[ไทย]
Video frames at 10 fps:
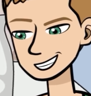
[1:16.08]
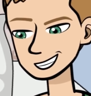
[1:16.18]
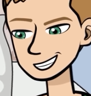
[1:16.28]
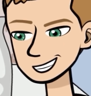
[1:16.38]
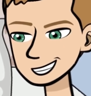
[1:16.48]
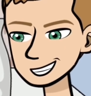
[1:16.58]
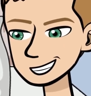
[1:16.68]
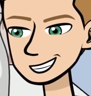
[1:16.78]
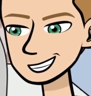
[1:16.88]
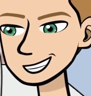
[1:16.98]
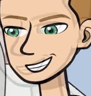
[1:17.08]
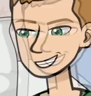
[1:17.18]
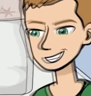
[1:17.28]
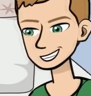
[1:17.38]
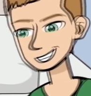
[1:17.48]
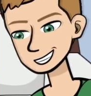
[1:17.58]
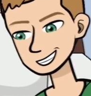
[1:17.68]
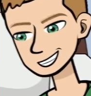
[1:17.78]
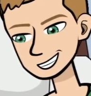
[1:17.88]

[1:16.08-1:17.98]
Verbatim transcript: นี่แหละชีวิตผม เล่นเก